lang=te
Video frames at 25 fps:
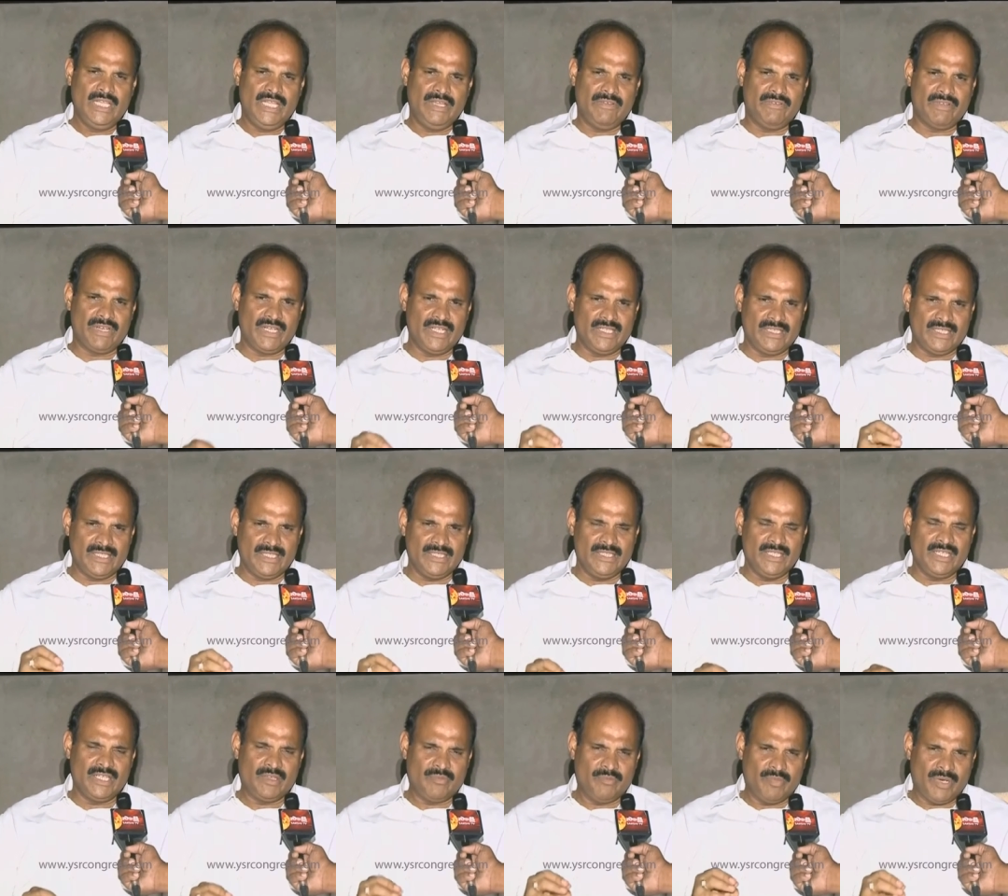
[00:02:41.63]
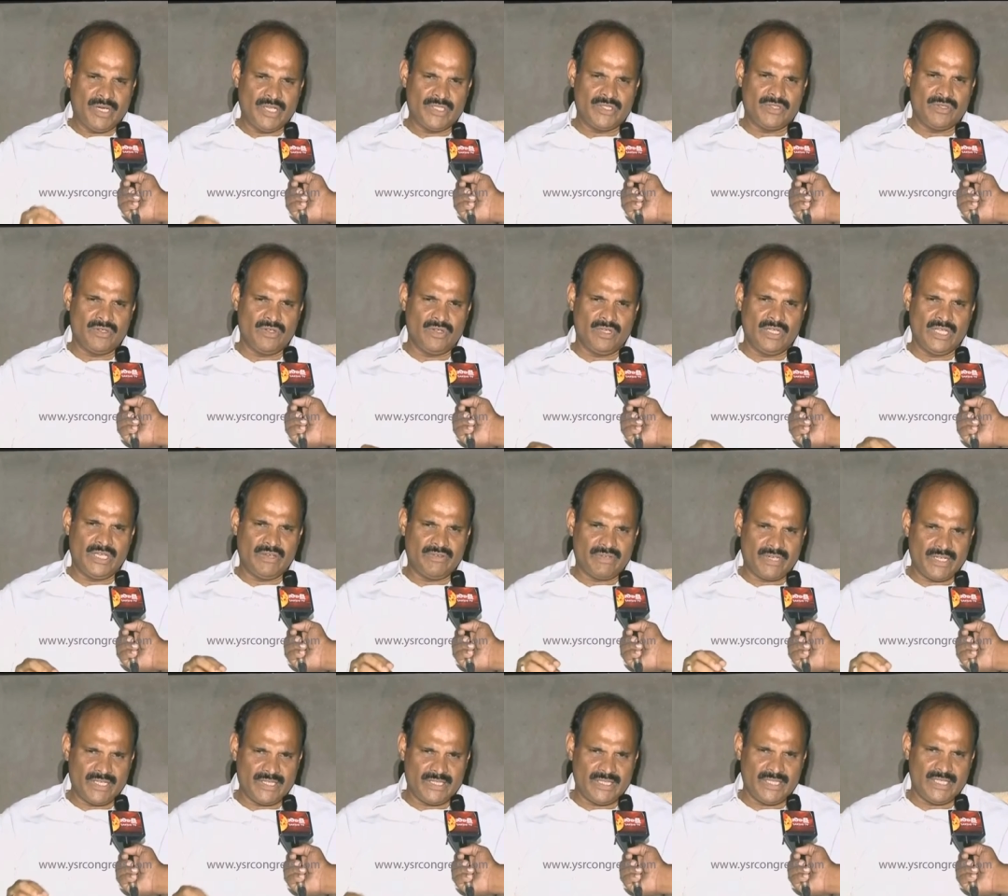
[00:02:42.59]
ఎవరైతే దీనికి బాధ్యులో
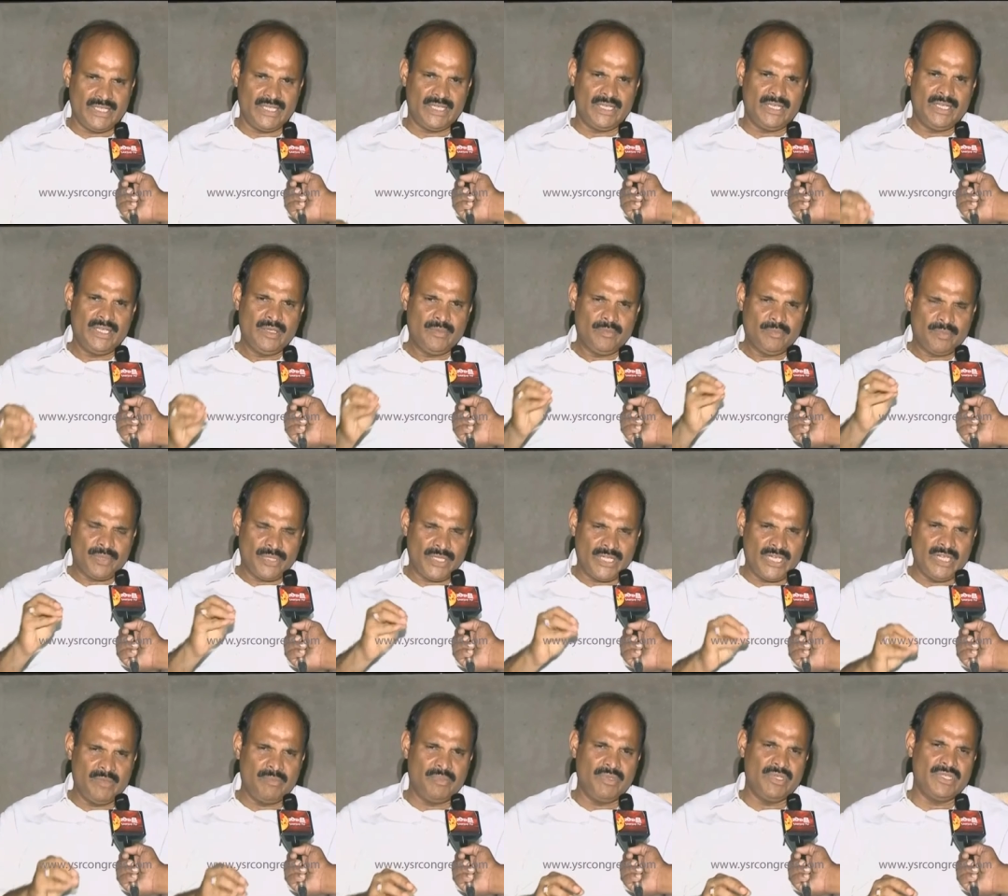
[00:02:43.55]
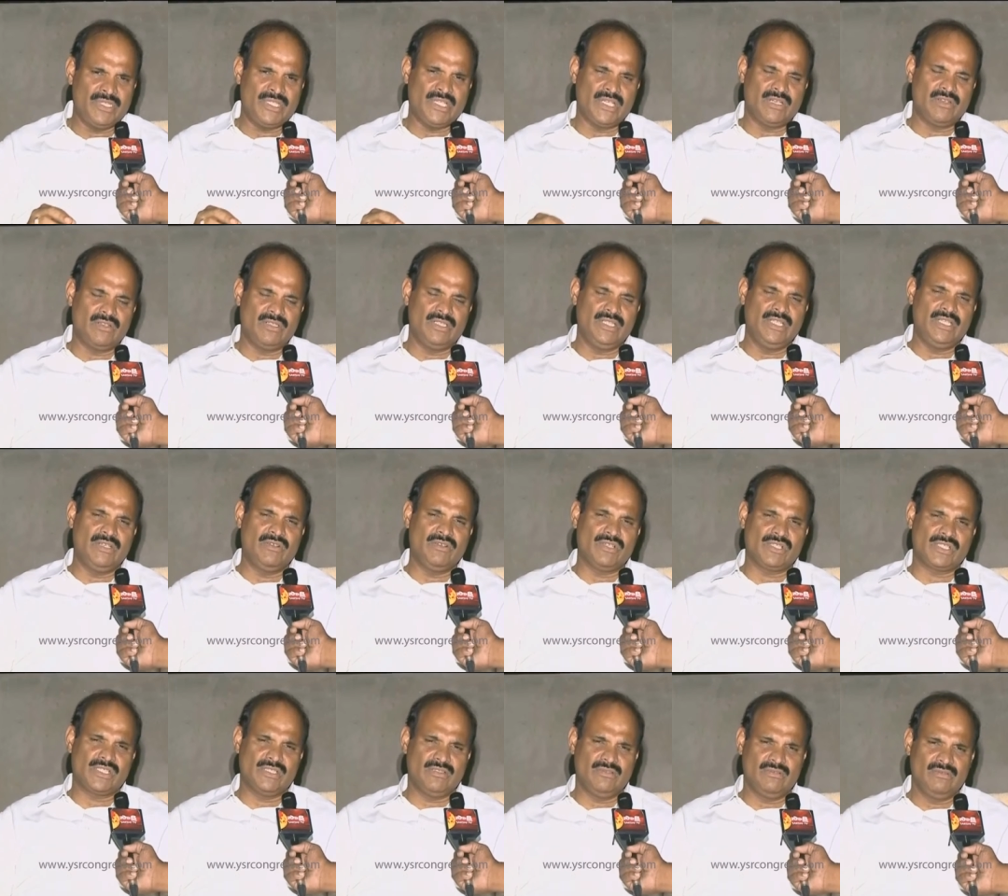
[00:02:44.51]
ఎవరైతే ప్రేరేపించారో
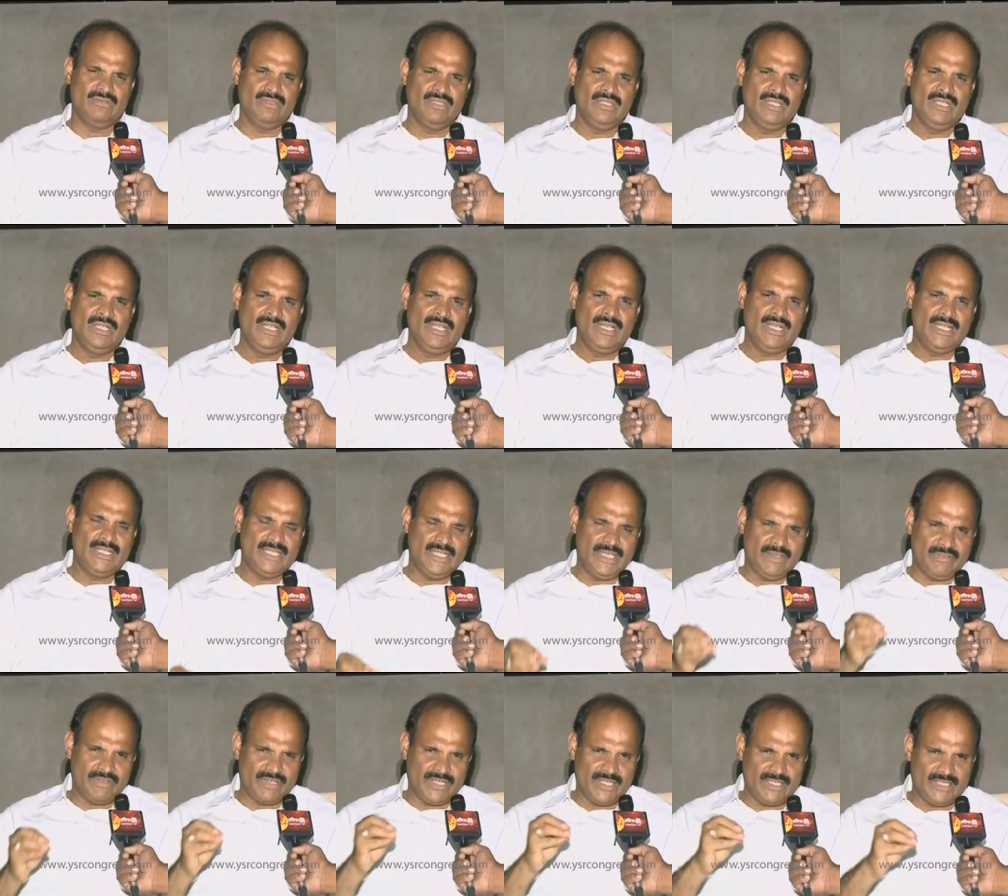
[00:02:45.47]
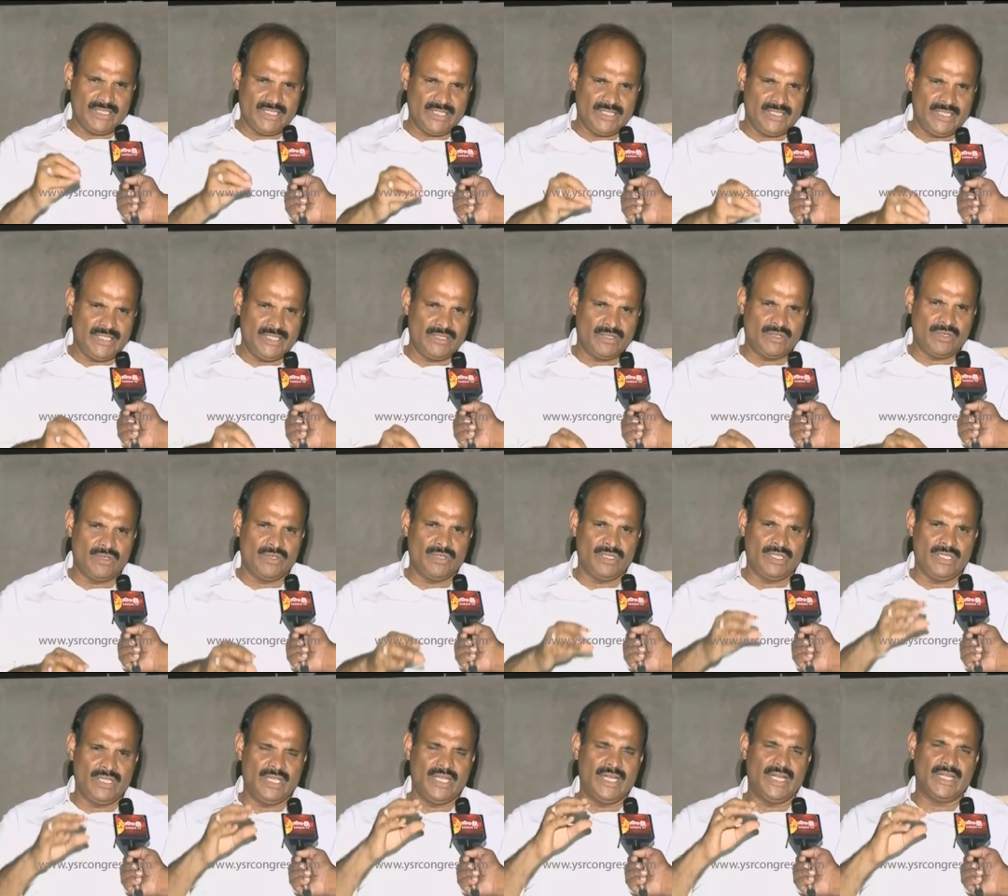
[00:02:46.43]
దీనికోసం లేదా ఎవరైతే దీంట్లో
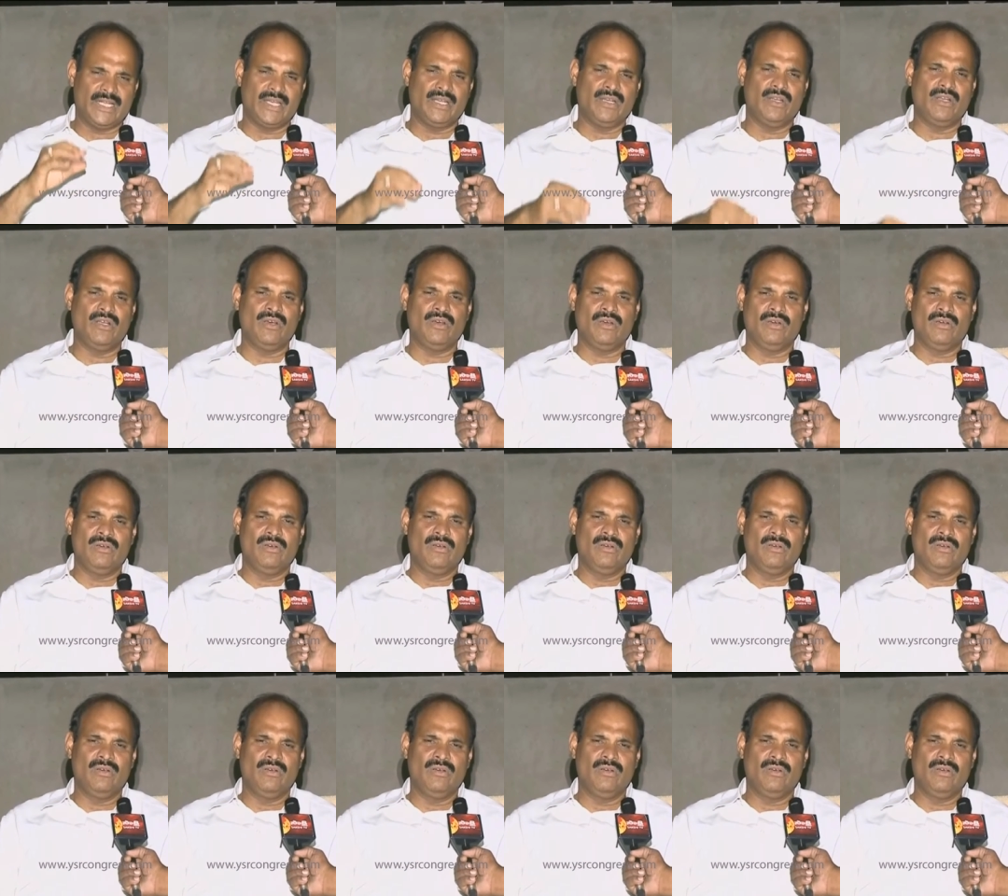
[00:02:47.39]
ఈ ఘటనలో